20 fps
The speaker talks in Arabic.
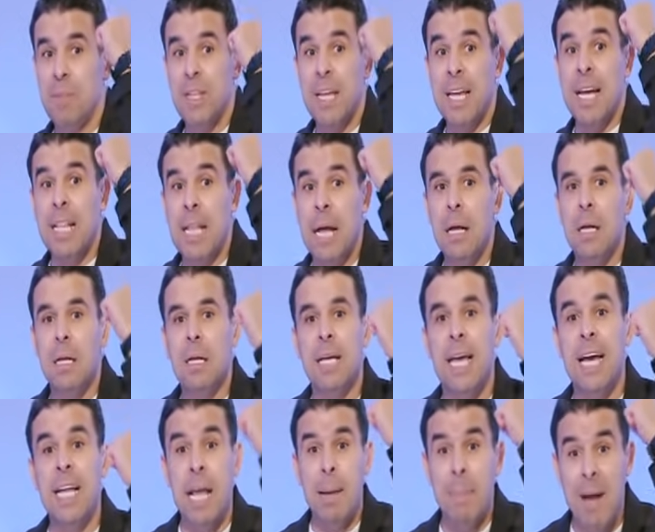كده
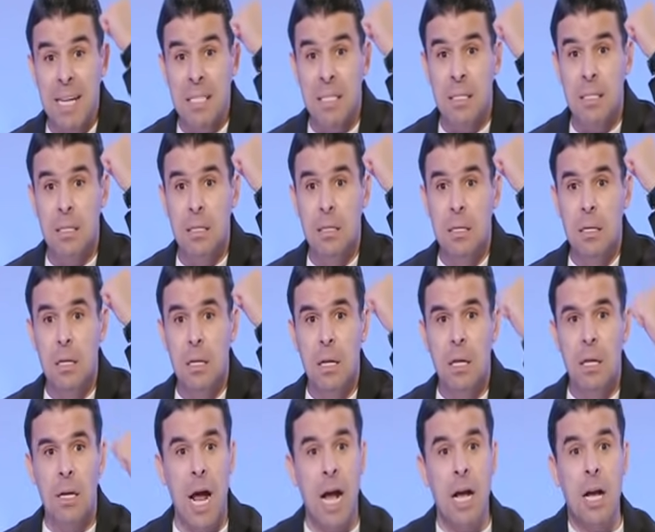كده بس
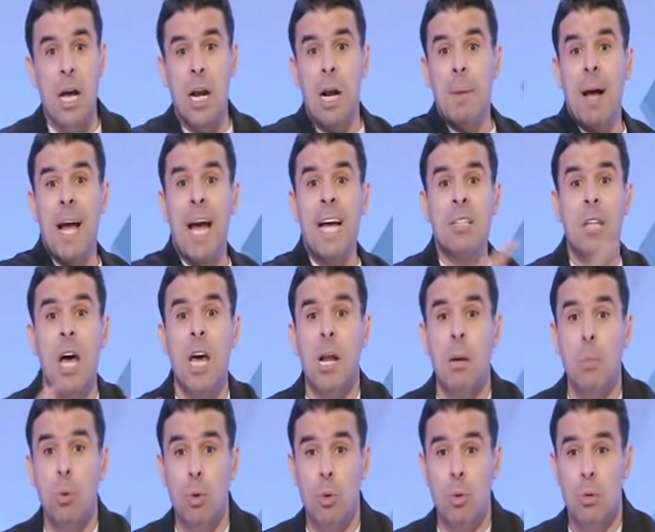راح كهربا جاي
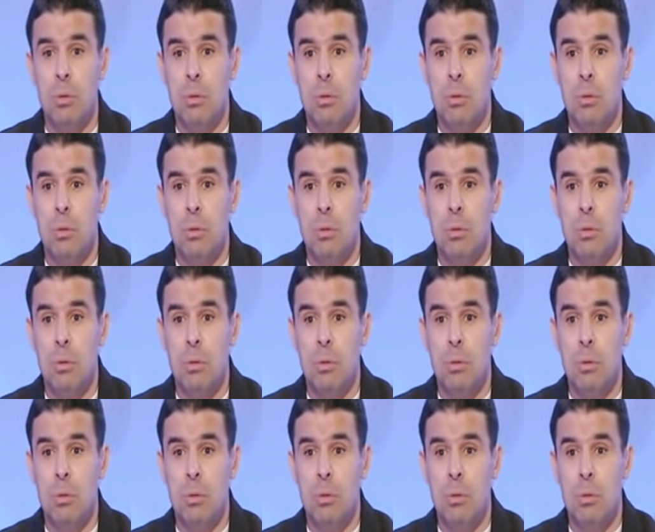ضربه